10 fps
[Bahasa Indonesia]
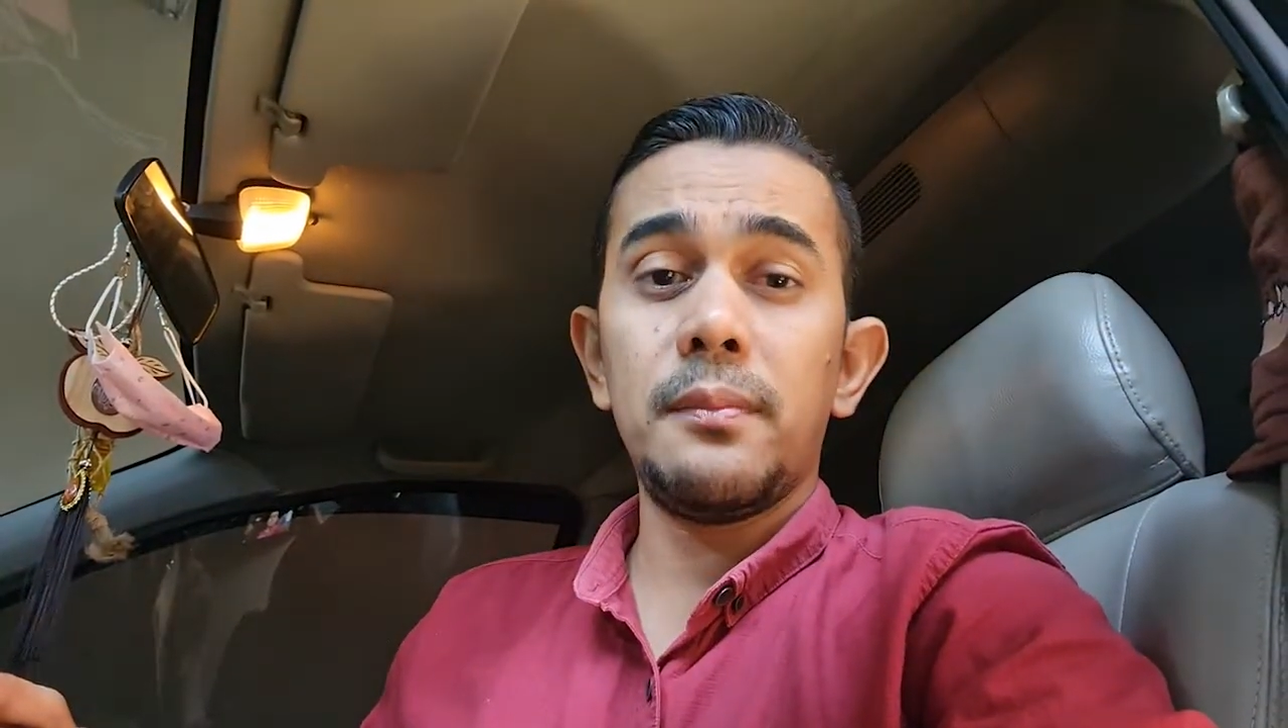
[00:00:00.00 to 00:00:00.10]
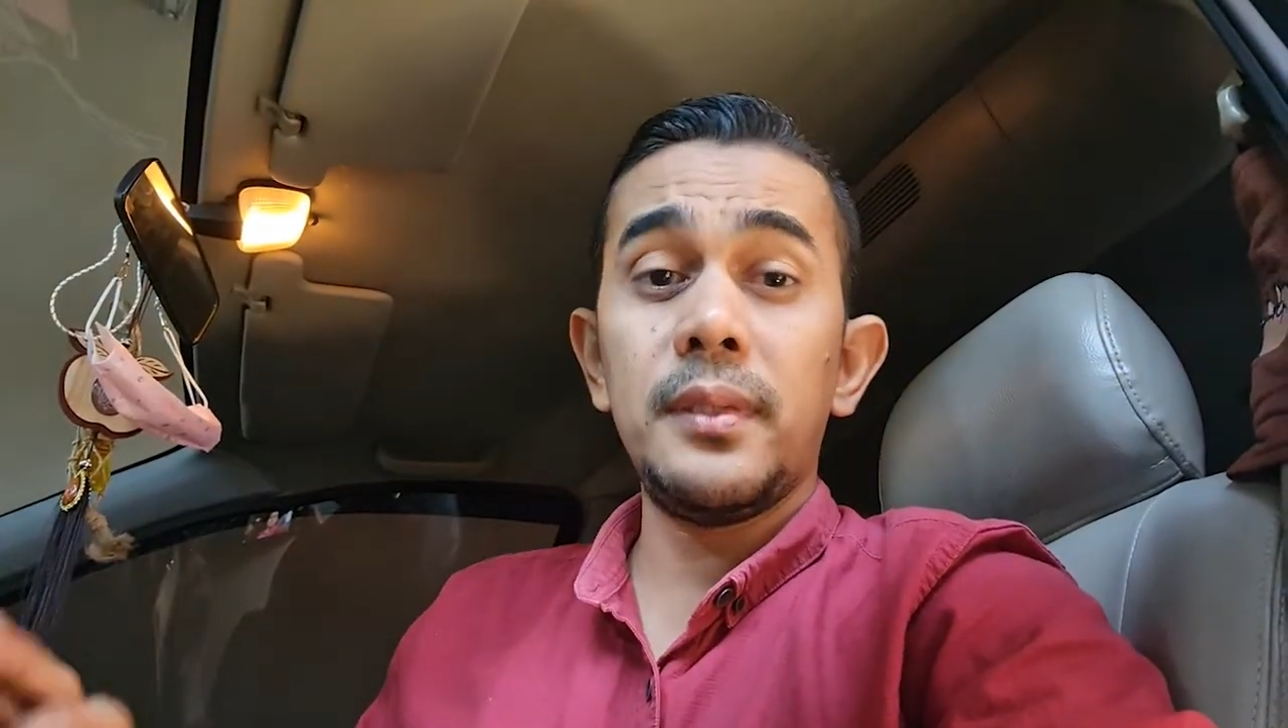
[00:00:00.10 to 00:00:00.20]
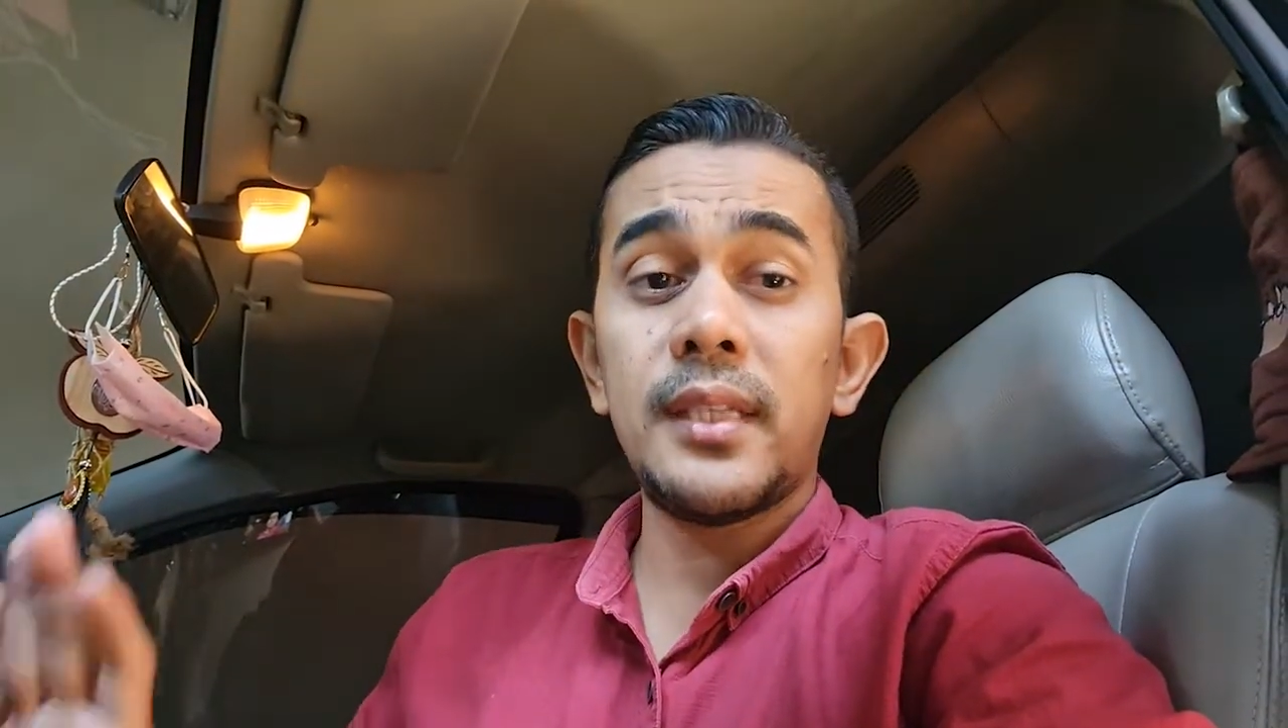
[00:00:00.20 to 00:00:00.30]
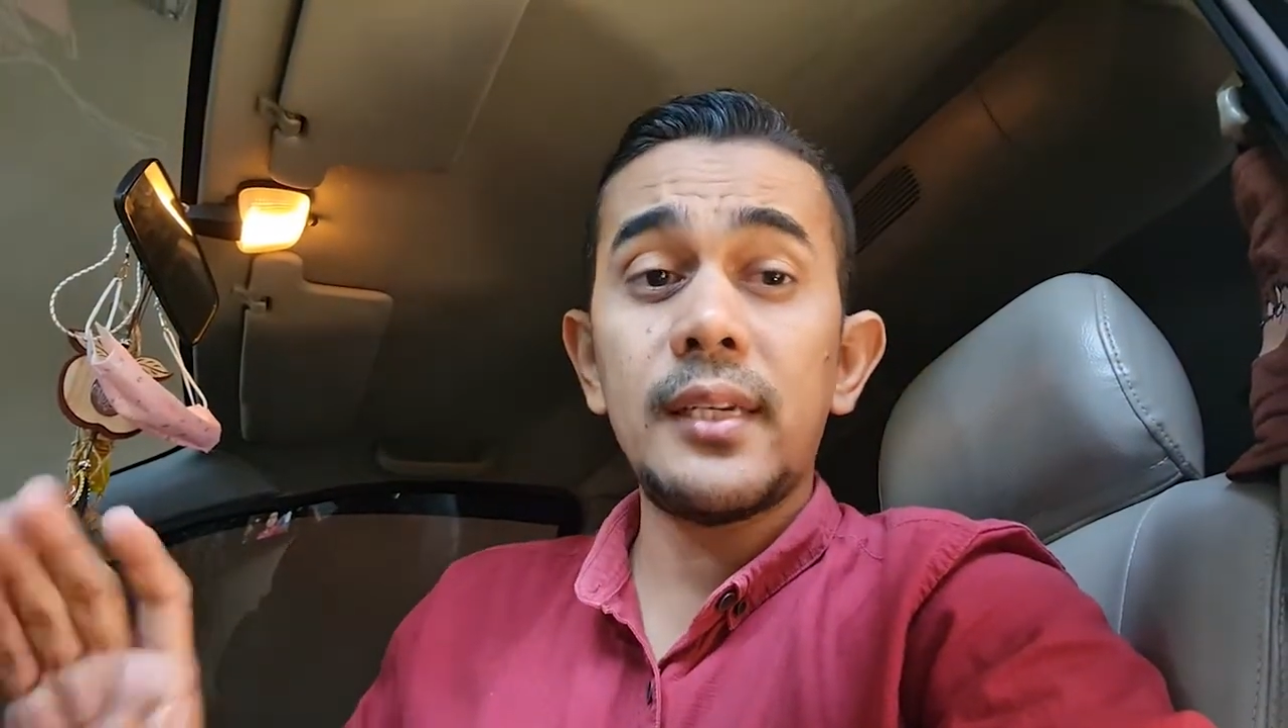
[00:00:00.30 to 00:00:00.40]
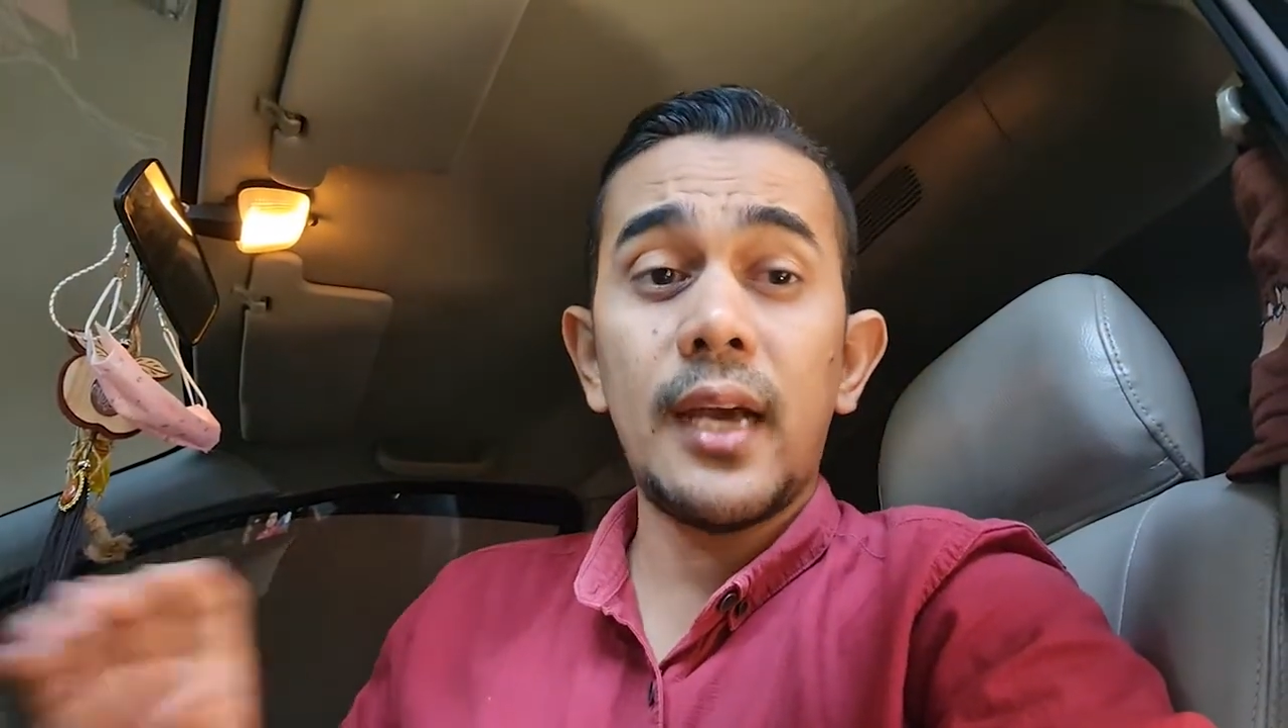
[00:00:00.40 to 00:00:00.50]

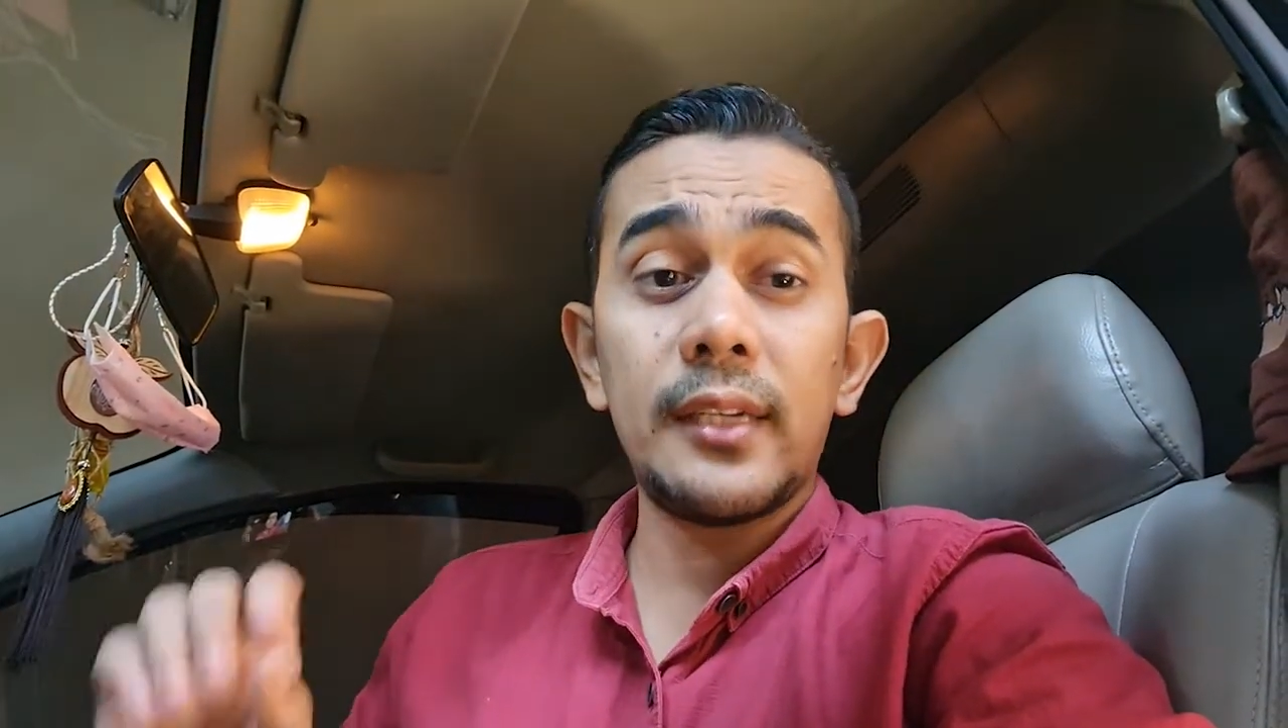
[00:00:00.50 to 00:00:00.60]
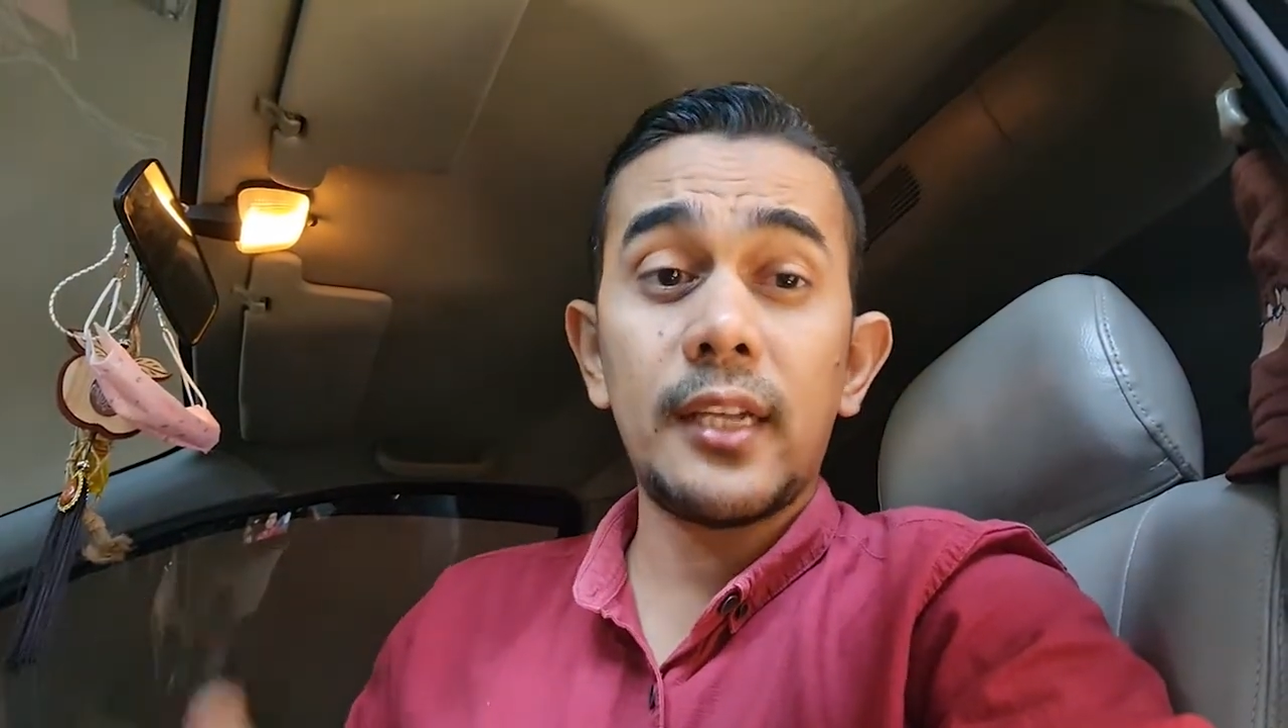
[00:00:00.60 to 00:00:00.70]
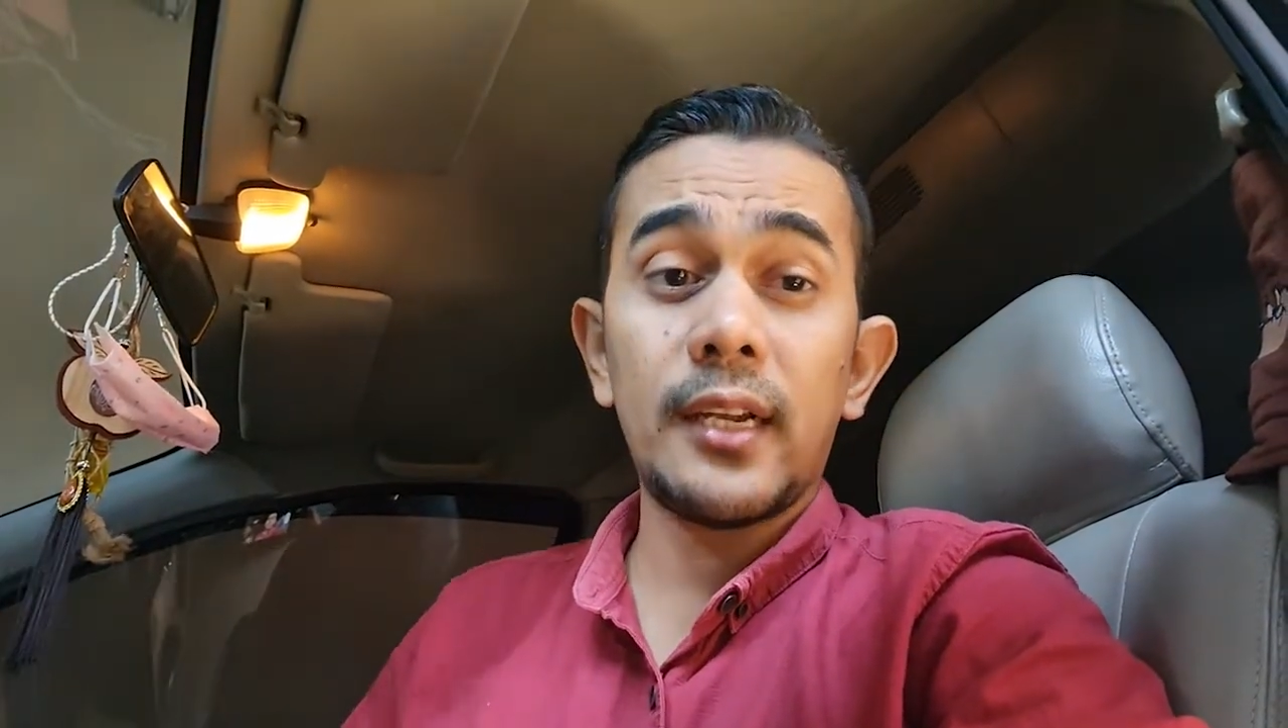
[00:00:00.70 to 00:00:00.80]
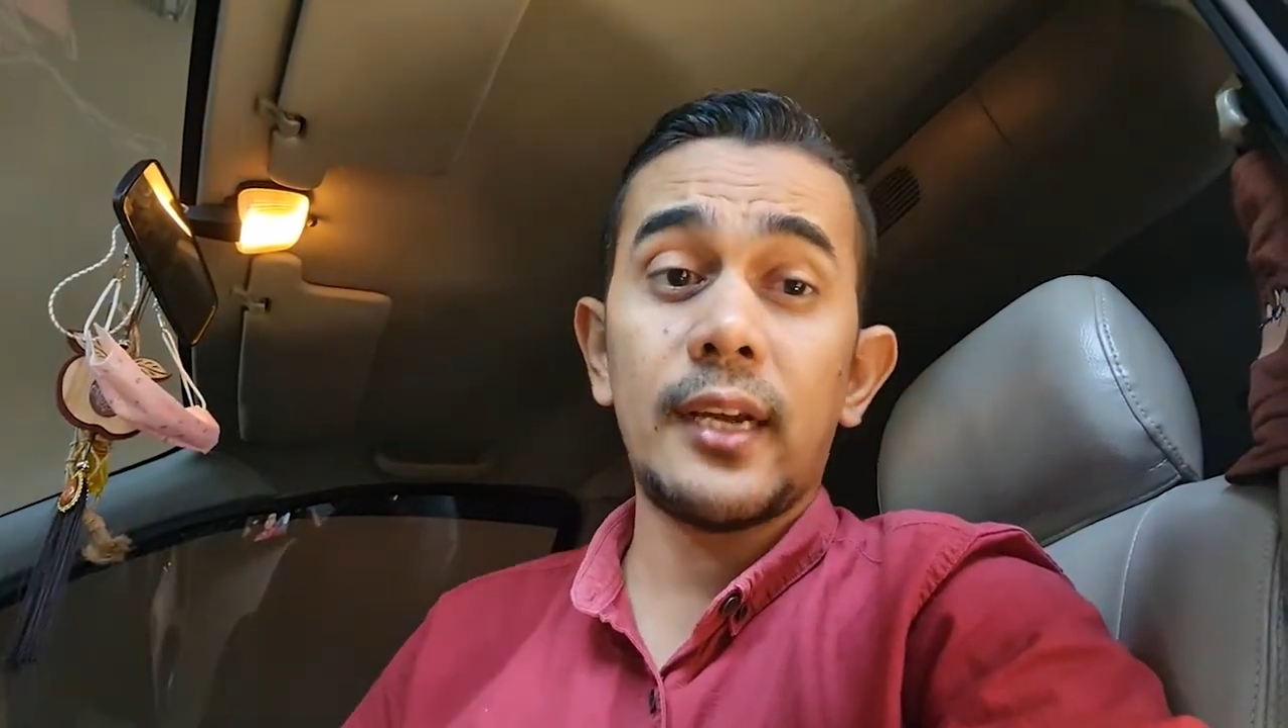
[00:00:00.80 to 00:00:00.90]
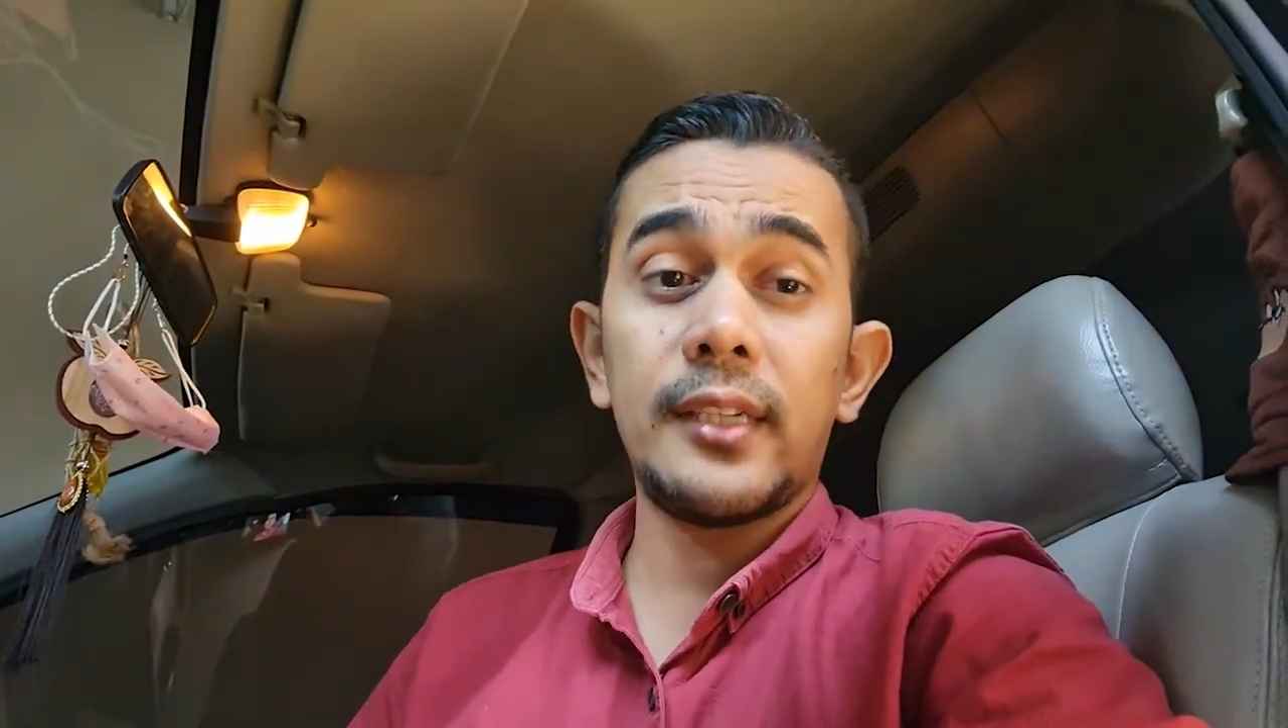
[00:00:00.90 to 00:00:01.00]
bisa diandalkan